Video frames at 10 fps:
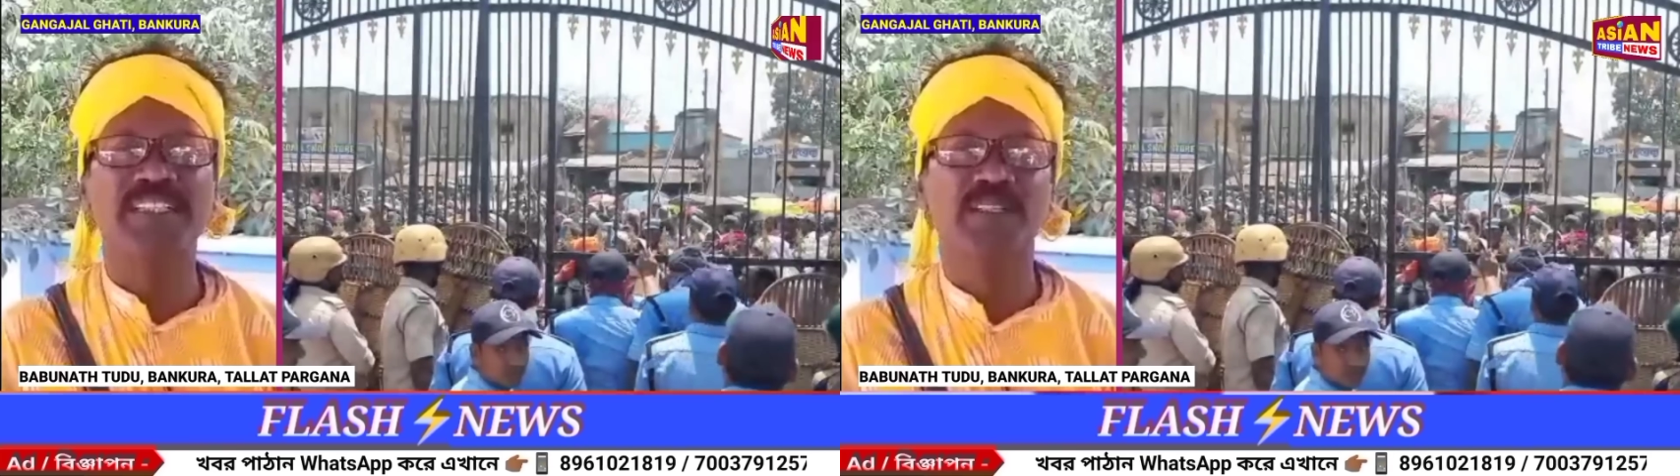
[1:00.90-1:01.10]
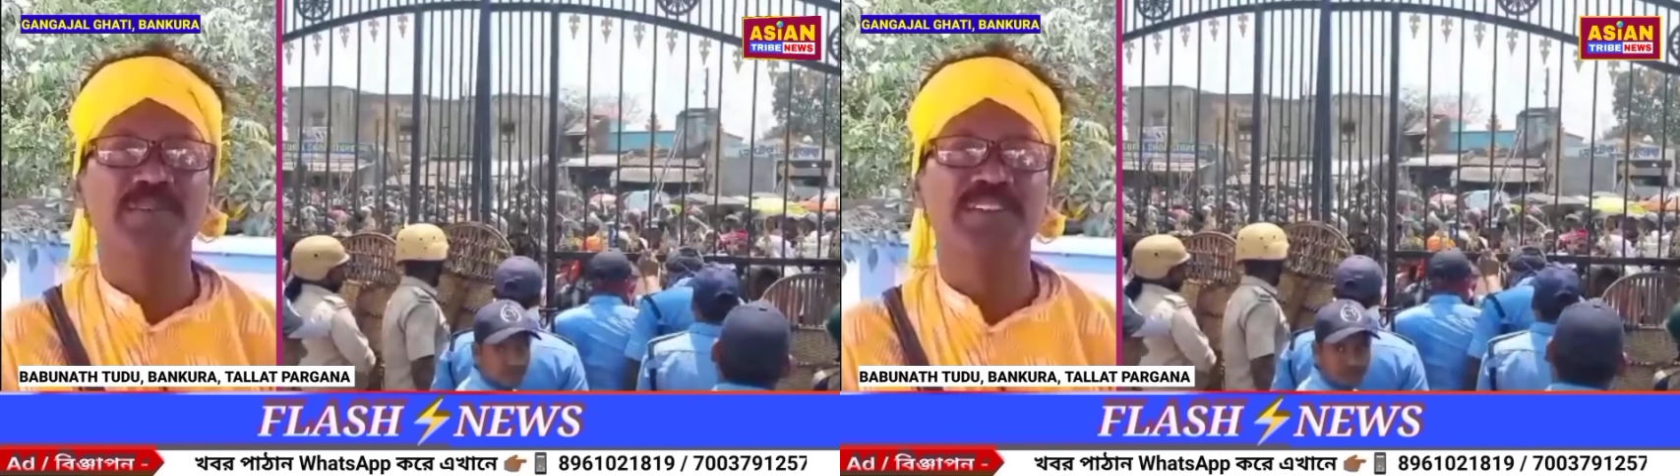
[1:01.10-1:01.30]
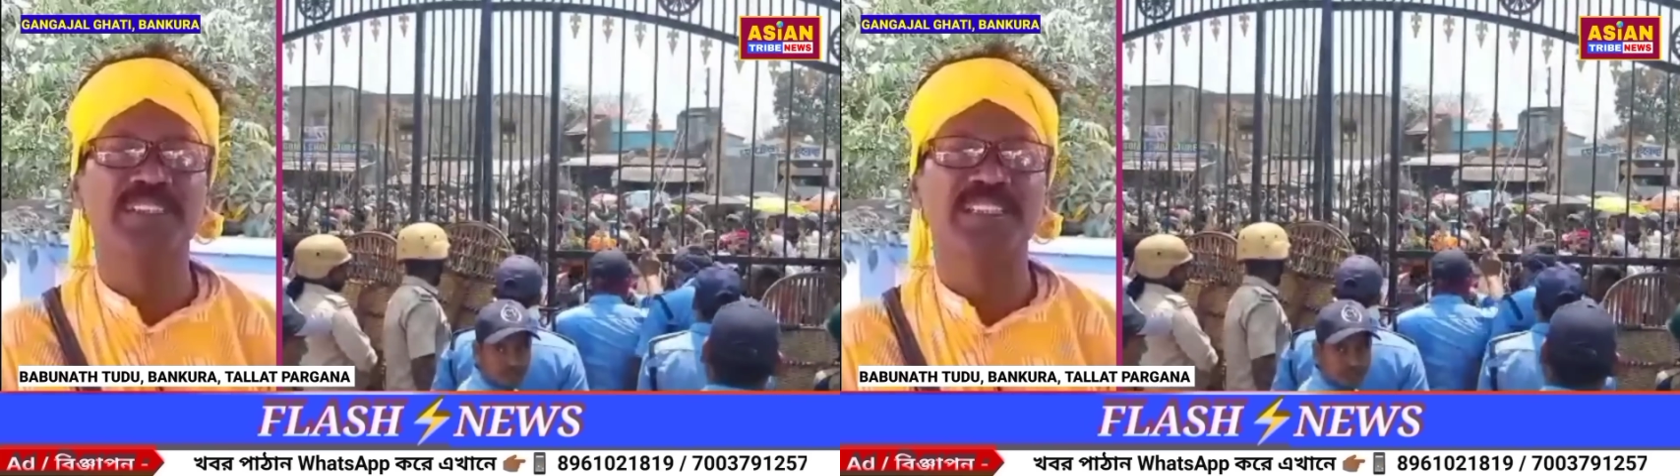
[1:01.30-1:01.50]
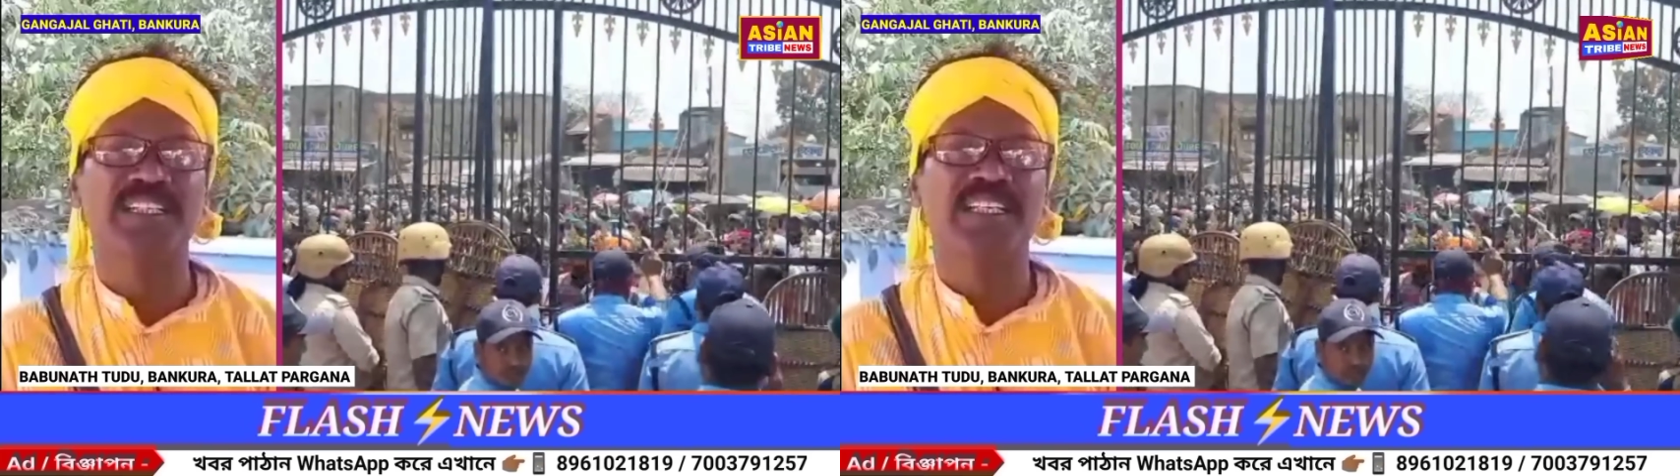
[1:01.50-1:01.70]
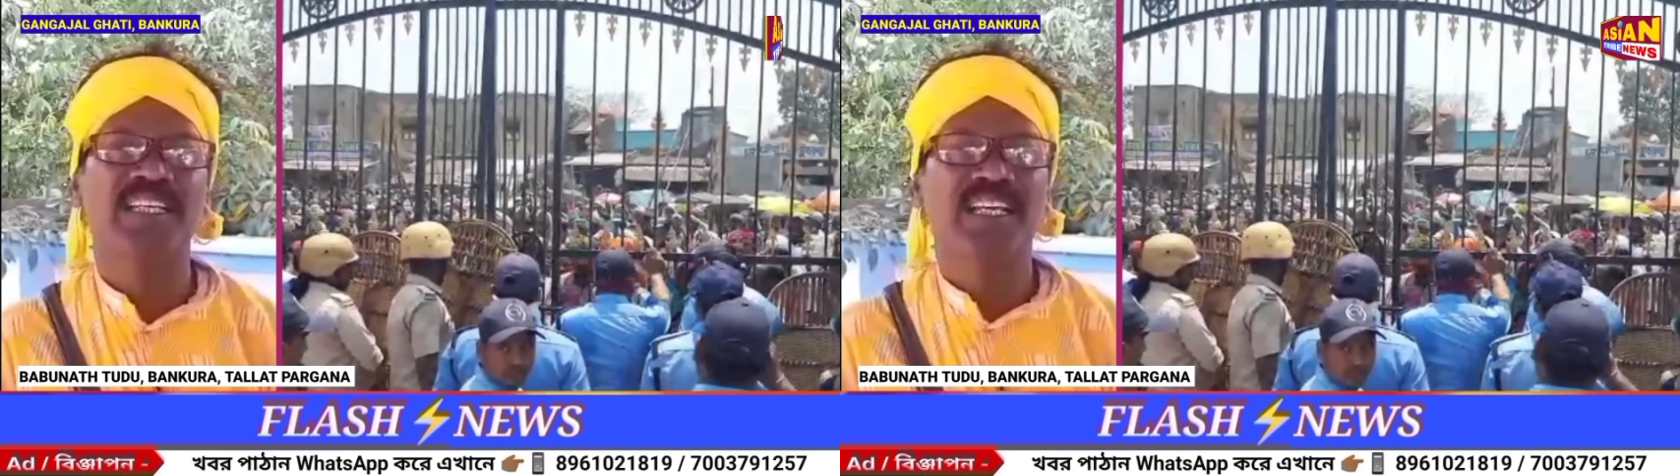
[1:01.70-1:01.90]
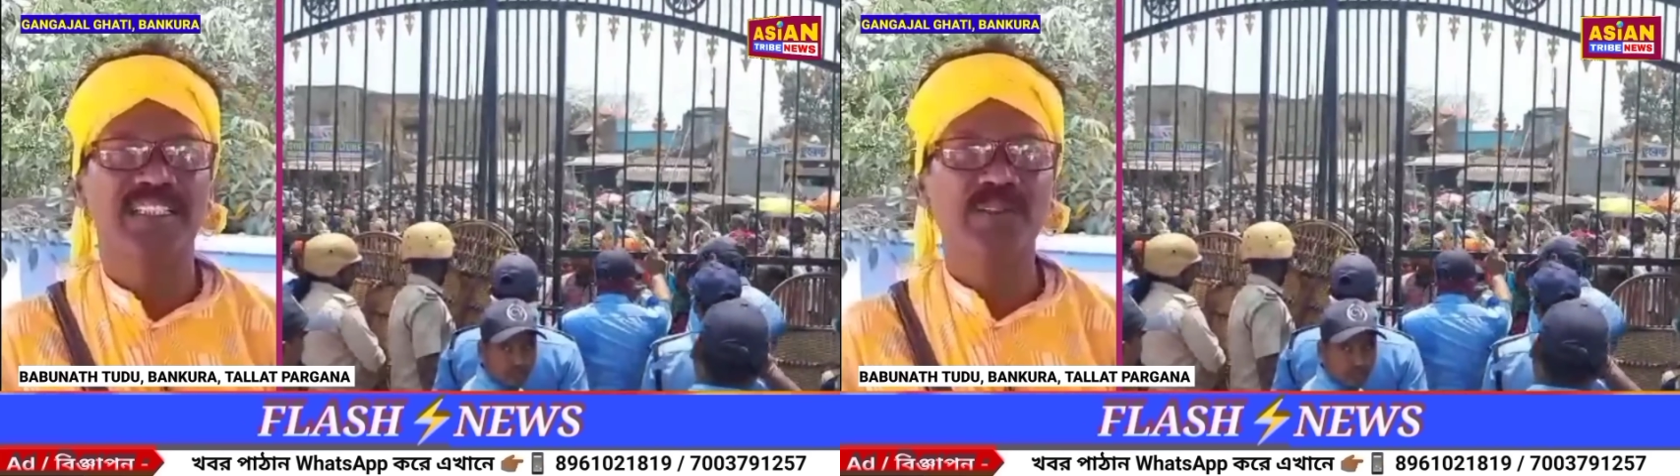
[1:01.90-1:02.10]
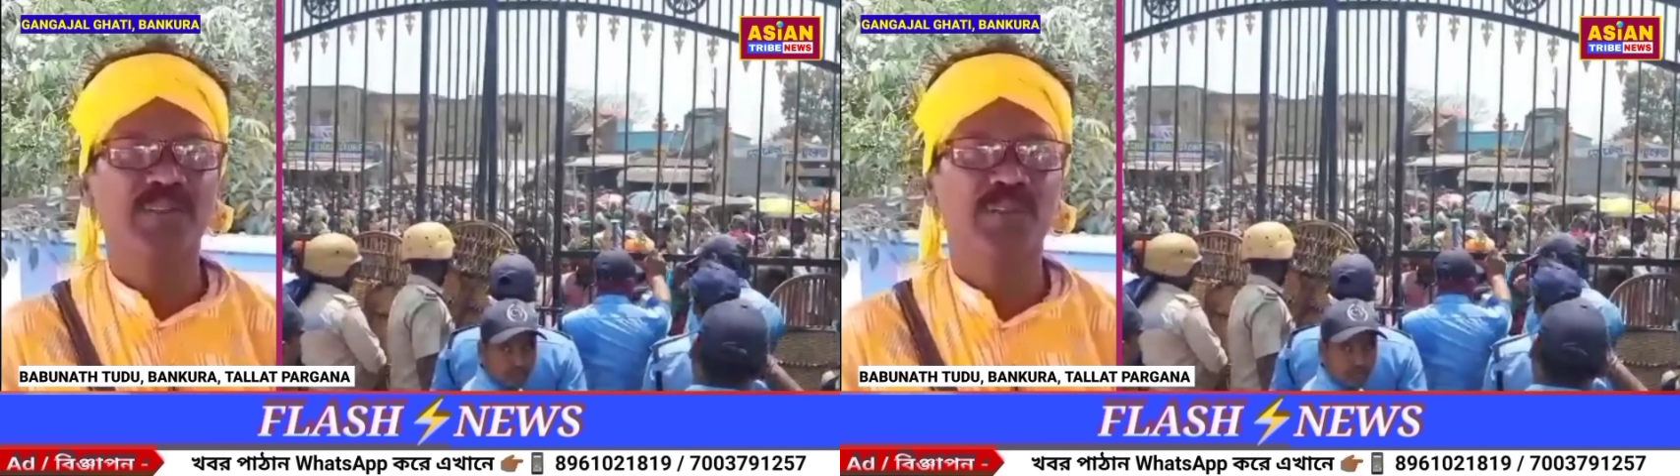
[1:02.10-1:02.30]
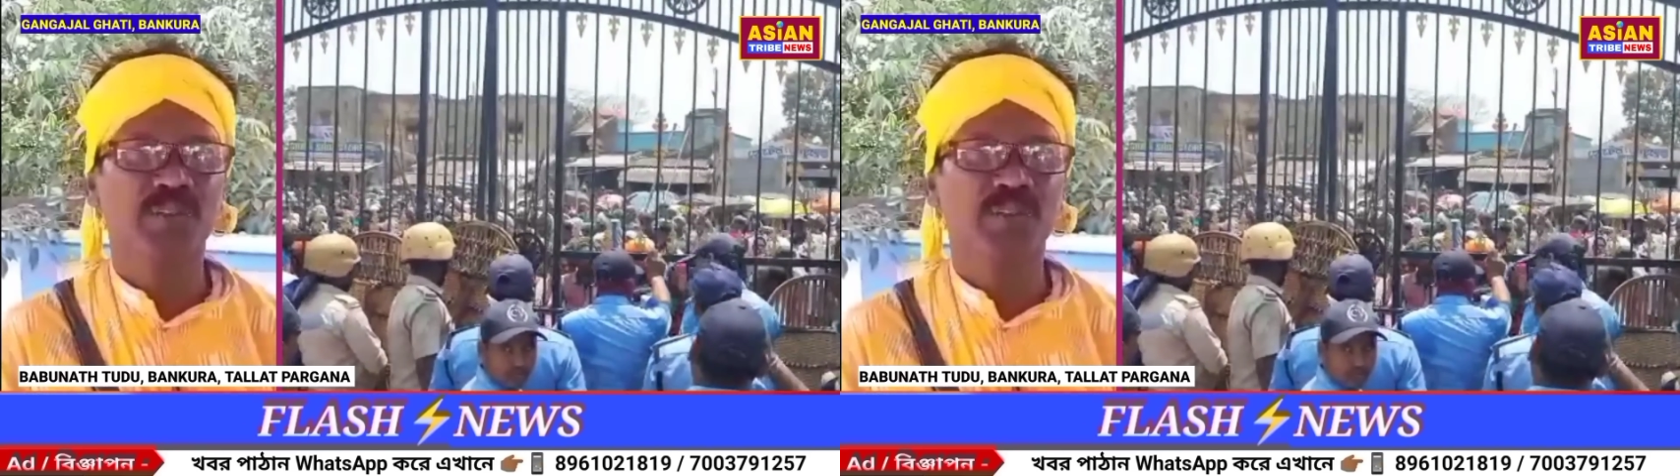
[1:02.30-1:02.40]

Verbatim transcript: এনার প্রতি কি বলবো